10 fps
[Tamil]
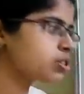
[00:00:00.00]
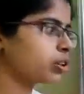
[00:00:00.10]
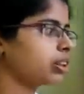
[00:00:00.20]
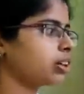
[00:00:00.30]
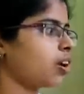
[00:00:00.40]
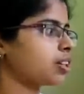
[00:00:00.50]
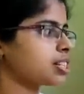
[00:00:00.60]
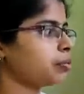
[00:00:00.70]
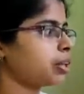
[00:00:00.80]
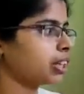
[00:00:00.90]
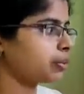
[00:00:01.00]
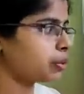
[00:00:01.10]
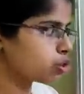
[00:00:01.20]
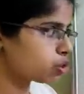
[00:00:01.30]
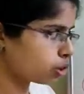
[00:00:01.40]
ஸோ இந்த கான்செப்ட் நீங்கள்
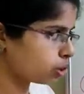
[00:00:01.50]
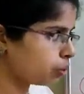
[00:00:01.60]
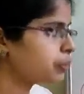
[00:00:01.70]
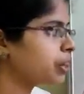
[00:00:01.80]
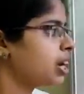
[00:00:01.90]
புரிஞ்சுருக்கணும்